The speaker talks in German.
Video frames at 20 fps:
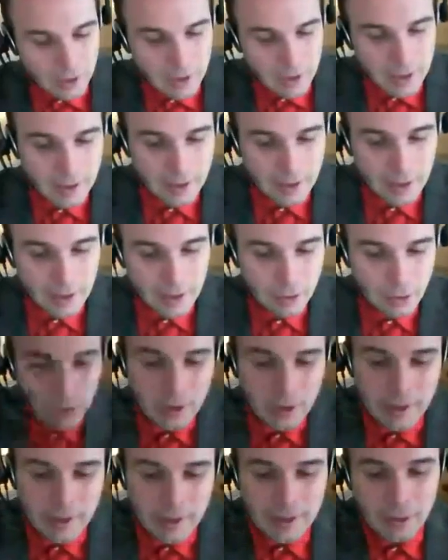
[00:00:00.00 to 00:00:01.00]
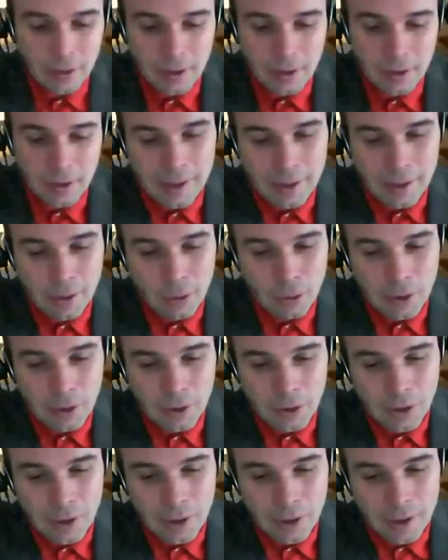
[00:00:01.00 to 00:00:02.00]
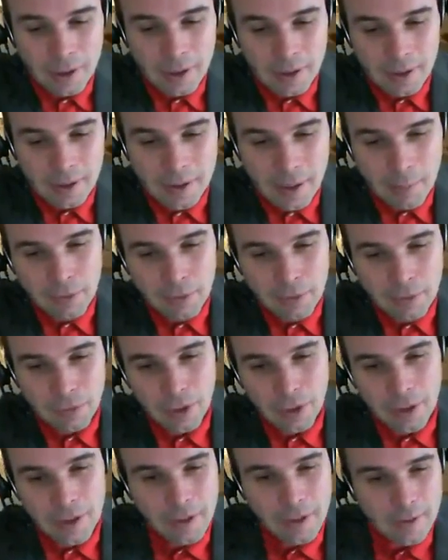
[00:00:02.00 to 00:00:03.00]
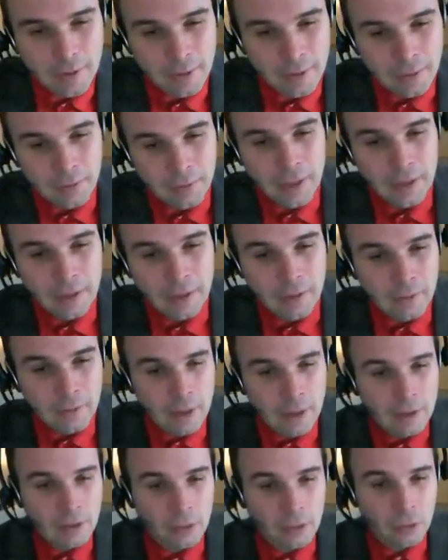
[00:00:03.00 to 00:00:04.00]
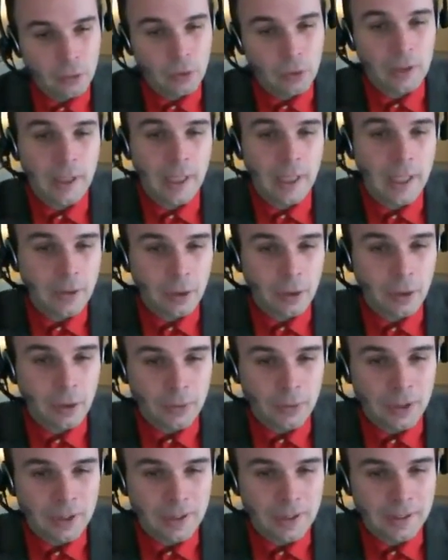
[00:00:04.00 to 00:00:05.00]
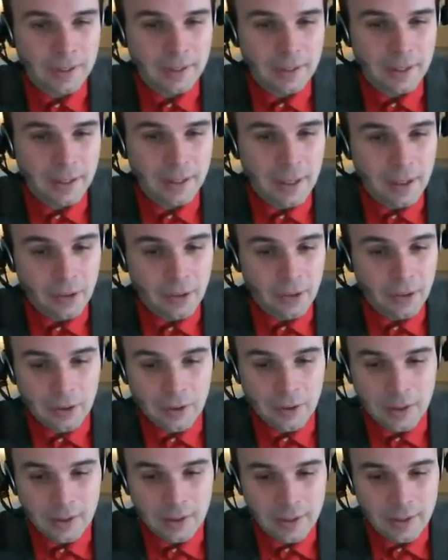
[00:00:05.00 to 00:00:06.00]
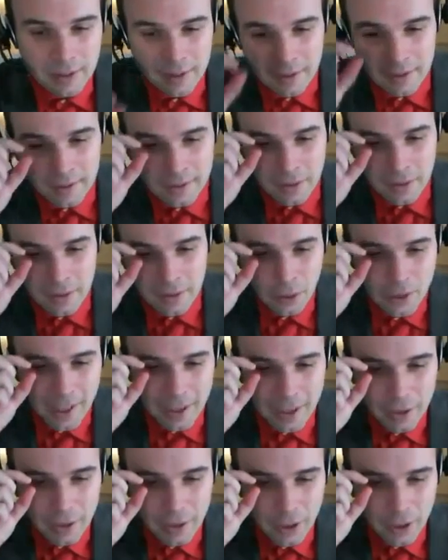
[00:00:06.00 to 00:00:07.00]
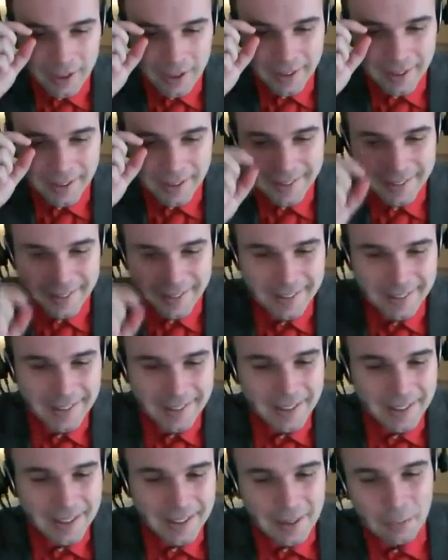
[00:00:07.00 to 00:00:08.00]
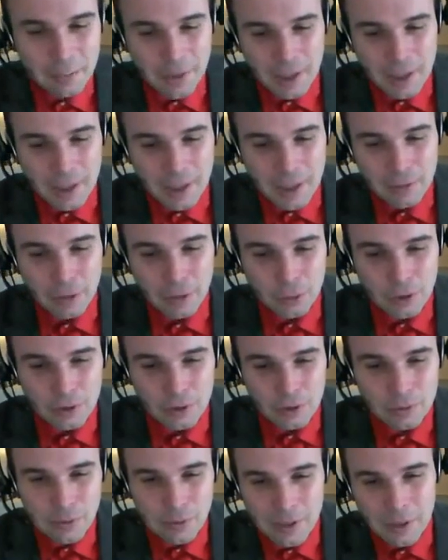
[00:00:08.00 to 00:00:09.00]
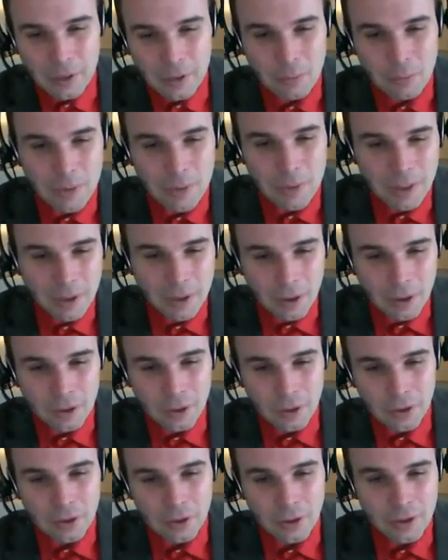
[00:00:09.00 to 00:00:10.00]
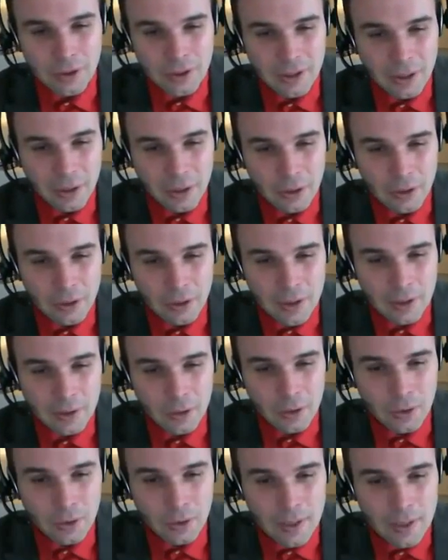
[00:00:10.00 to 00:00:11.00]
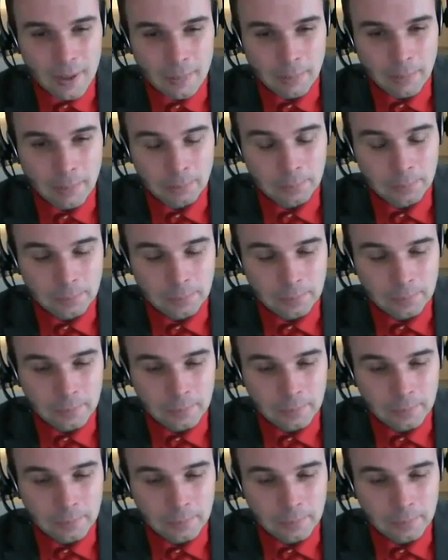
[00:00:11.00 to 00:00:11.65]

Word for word: das wird sich natürlich jetzt noch in technologischer Hinsicht sehr bald fortsetzen, wenn, wenn Google Glass kommt. Ja, also die, diese, diese neue einäugige Brille von Google, wo wir dann später auch noch, auch noch Screenshots haben.